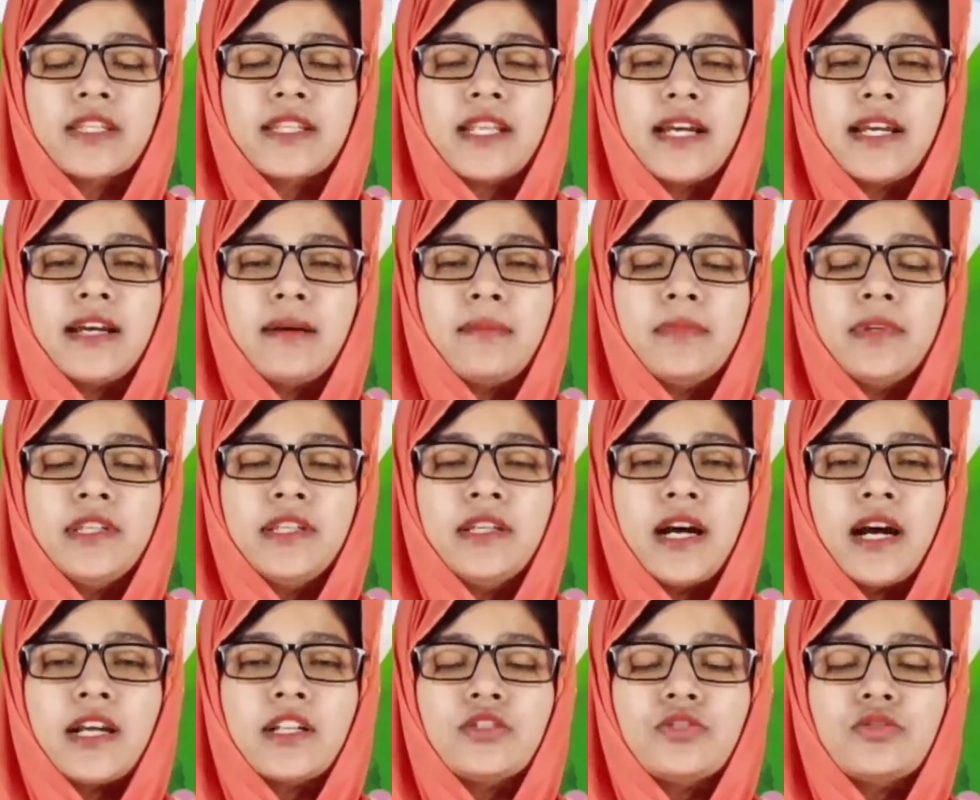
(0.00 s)
তাই আমি
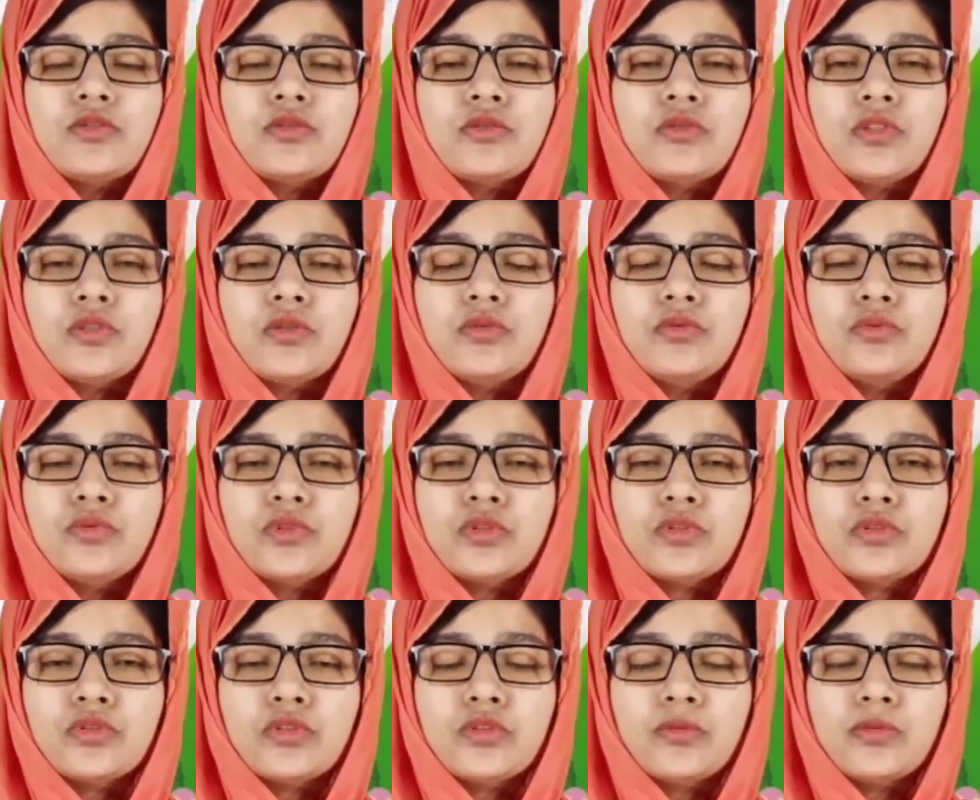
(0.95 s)
হাত জোর করে
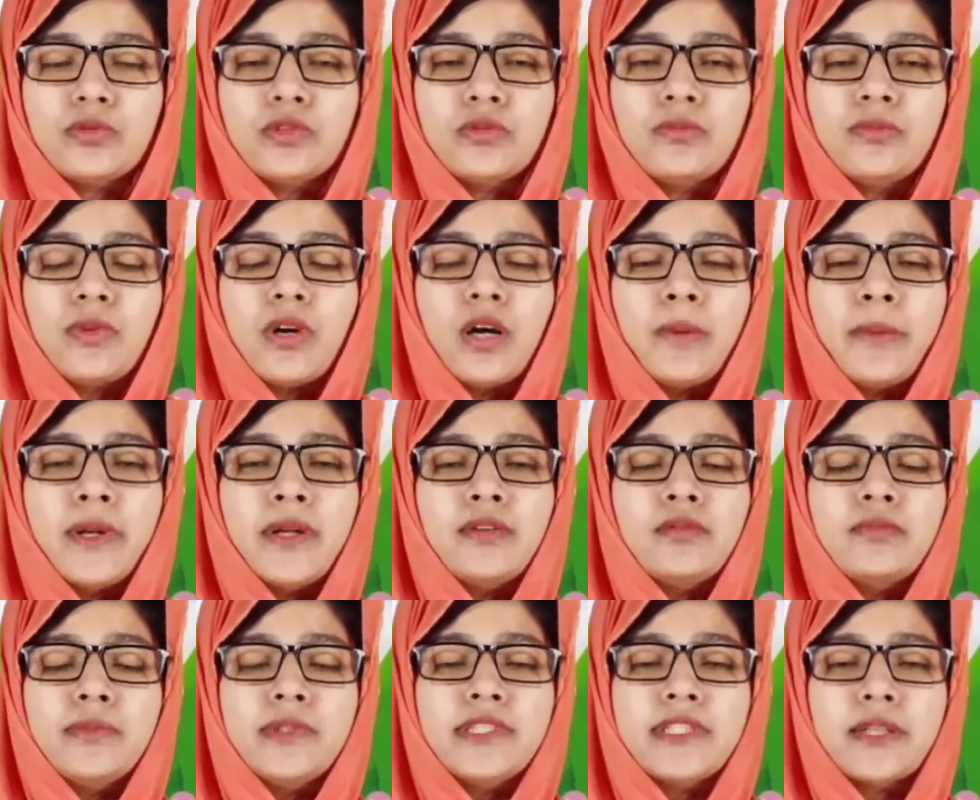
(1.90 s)
অনুরোধ করব
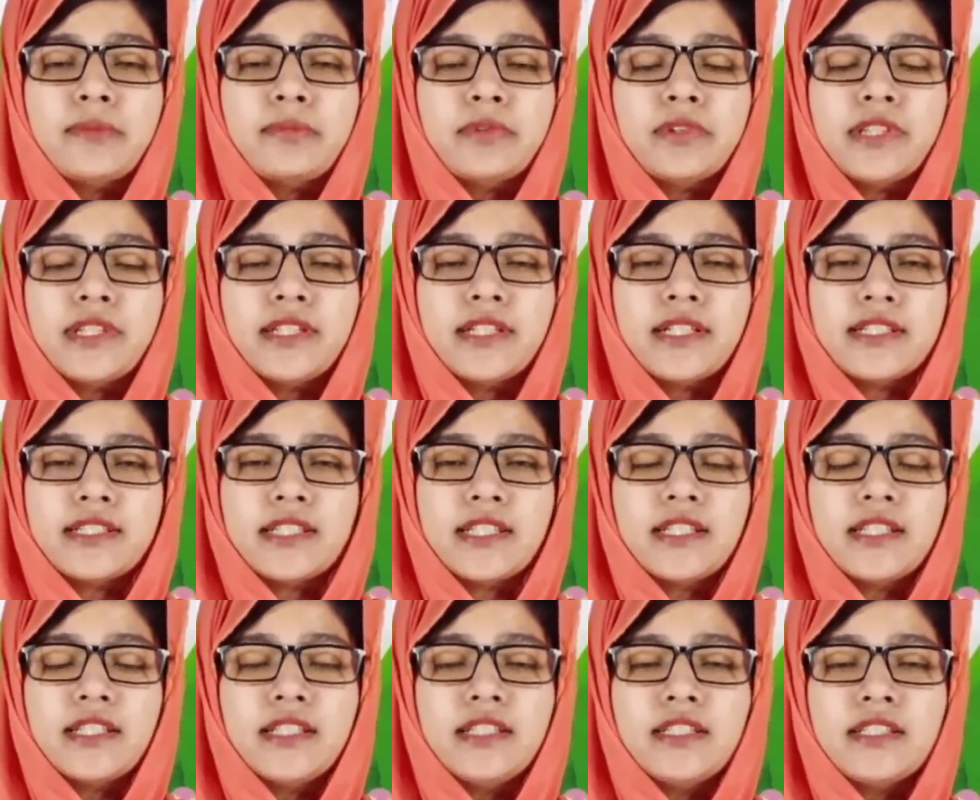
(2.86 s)
মহামান্য বিচারপতির কাছে
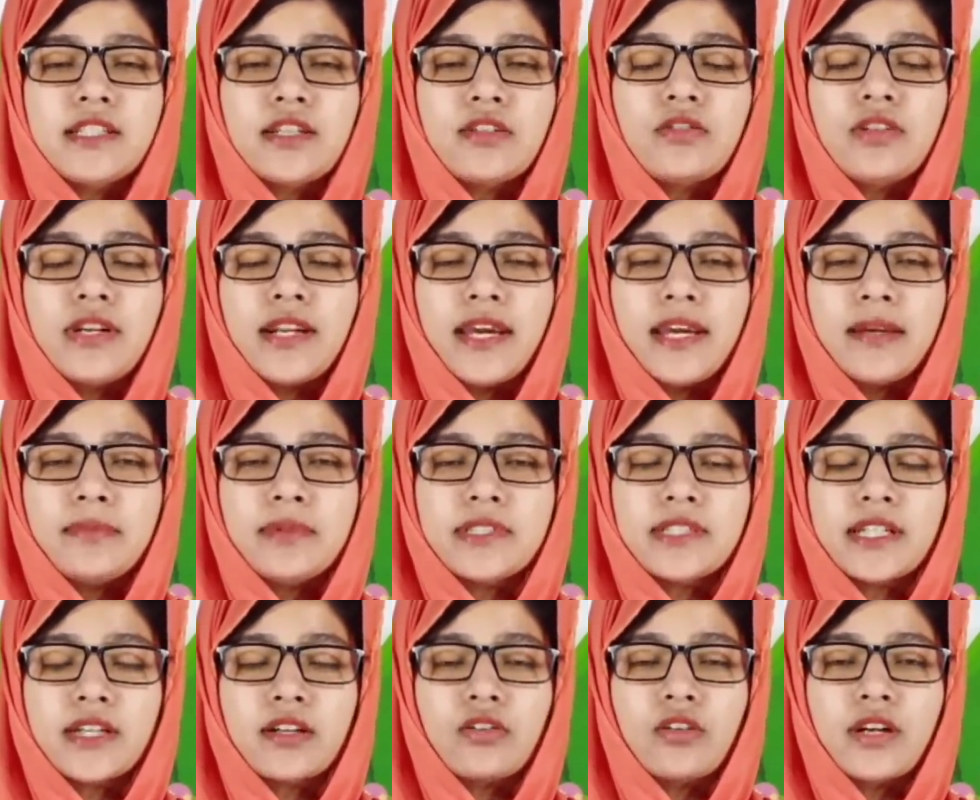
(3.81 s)
তিনি যেন ন্যায়
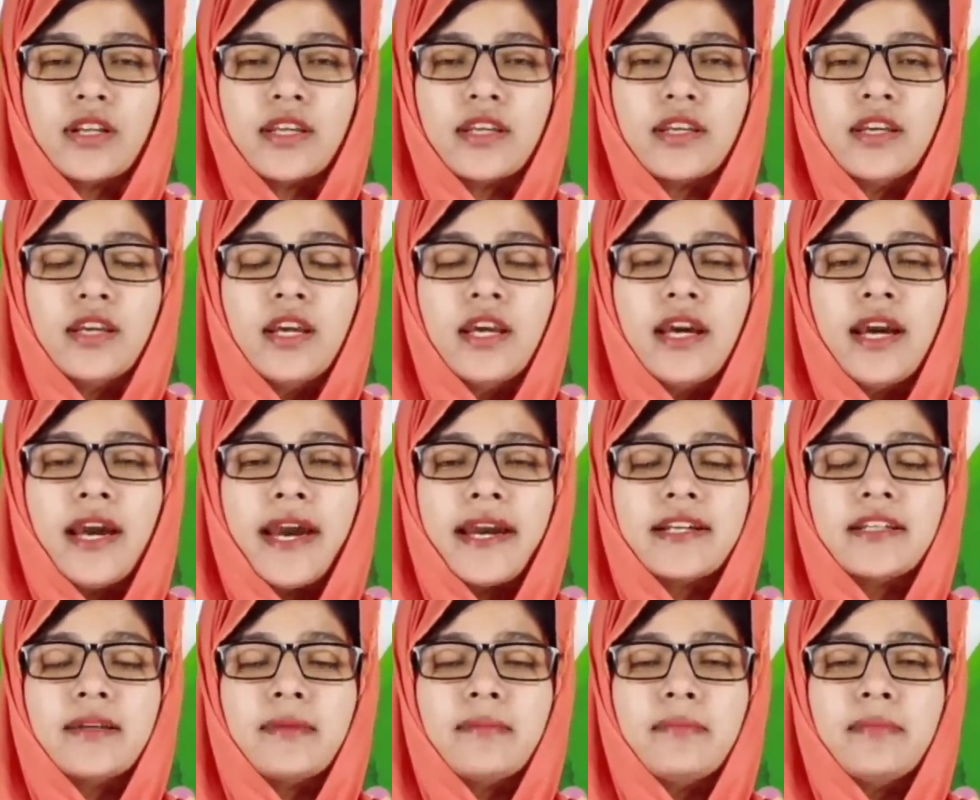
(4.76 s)
বিচার করে
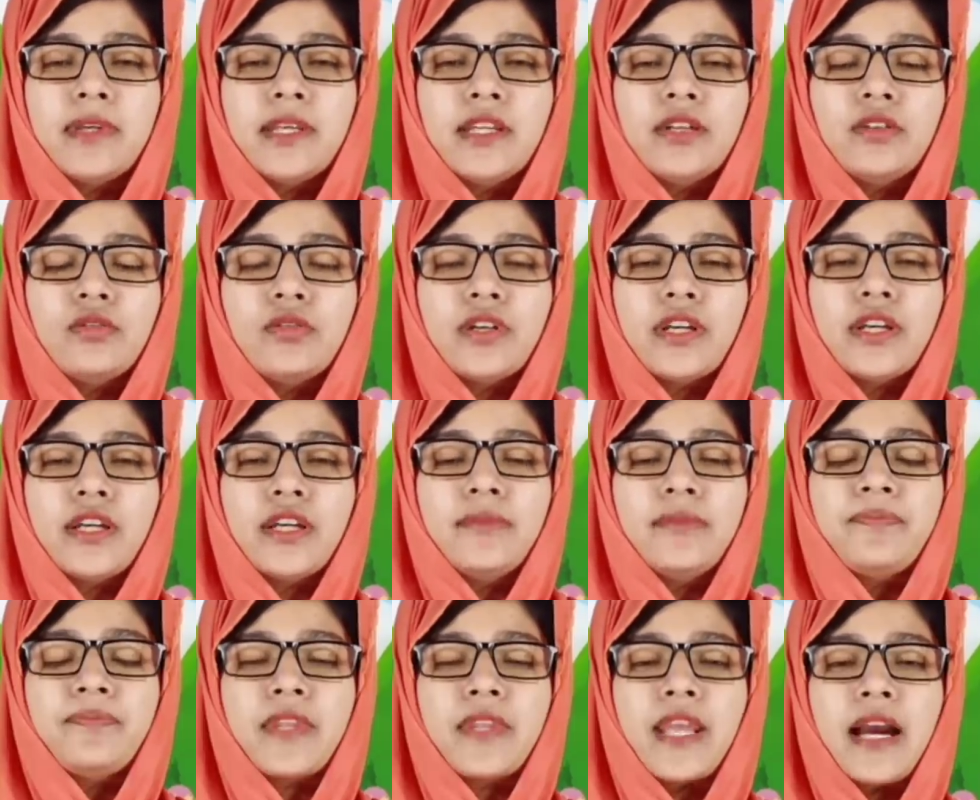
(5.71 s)
একটা মেয়ে হয়ে
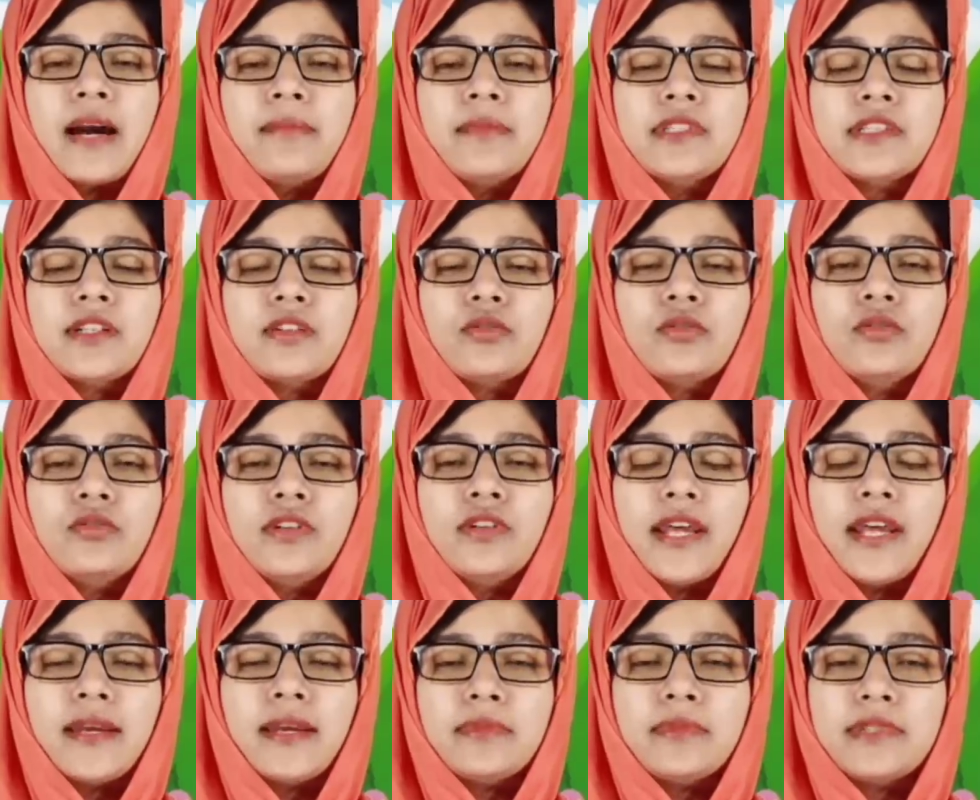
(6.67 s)
আমি যেন
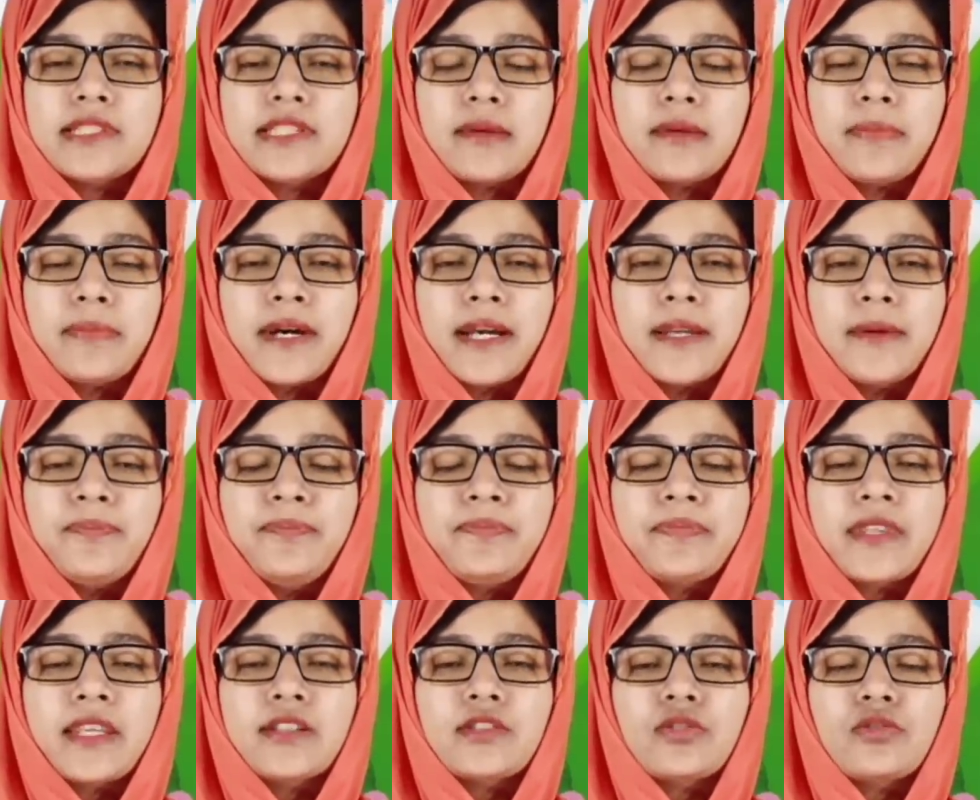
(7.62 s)
ন্যায় বিচার পাই
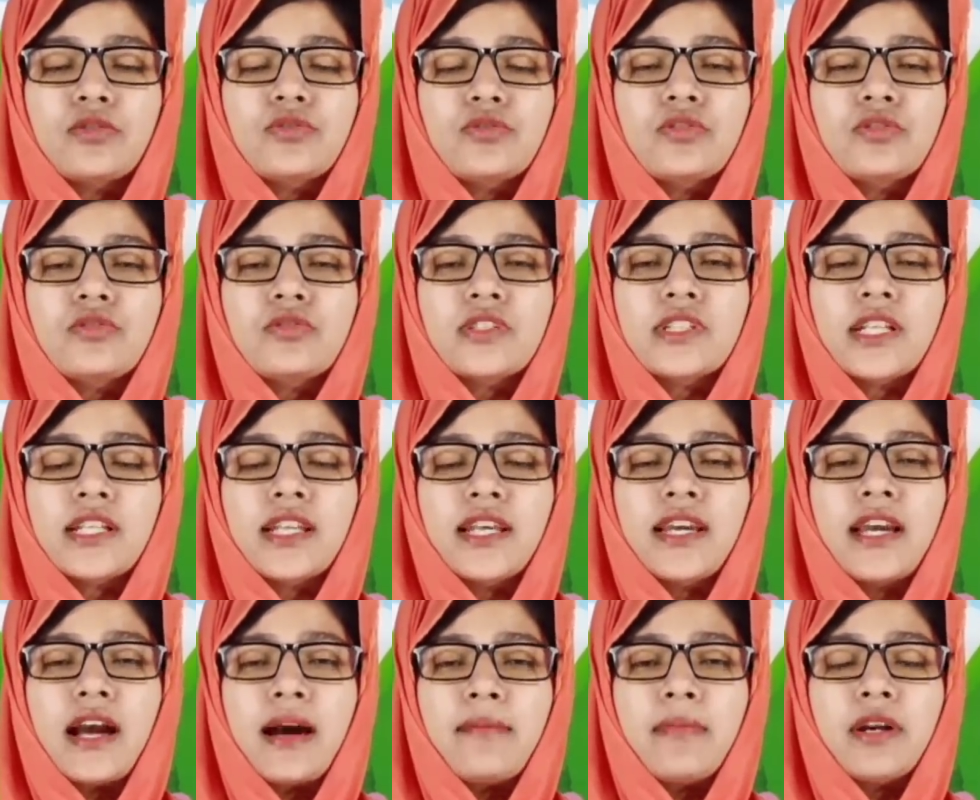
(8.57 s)
সৌজন্যর সাথে
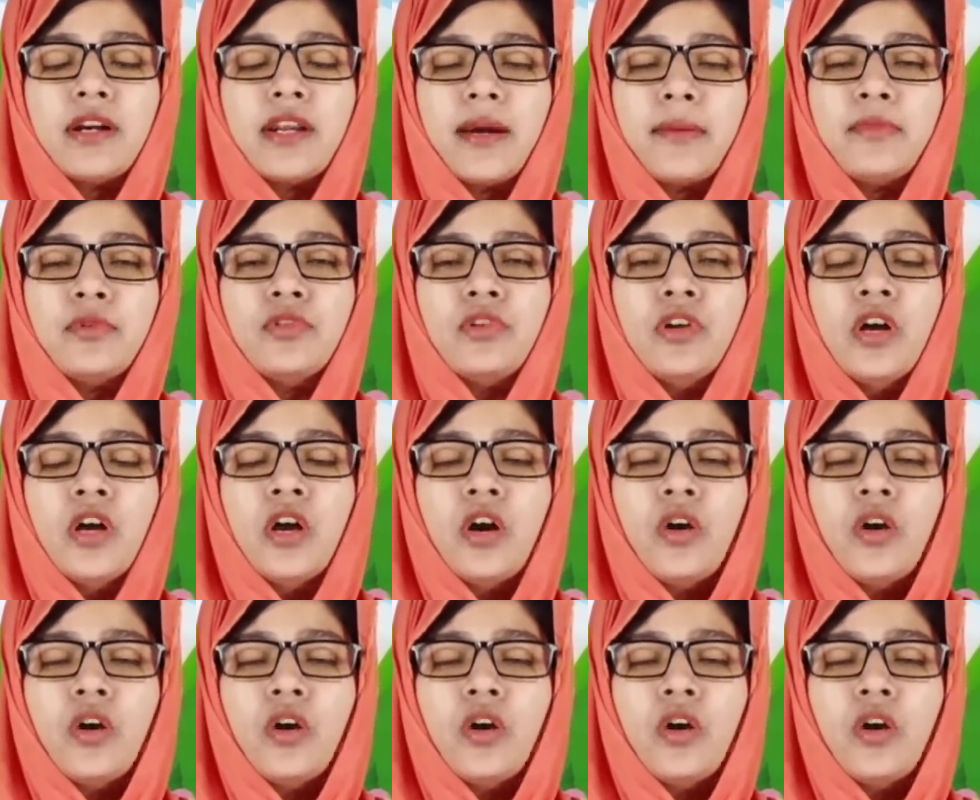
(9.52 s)
আমার এমন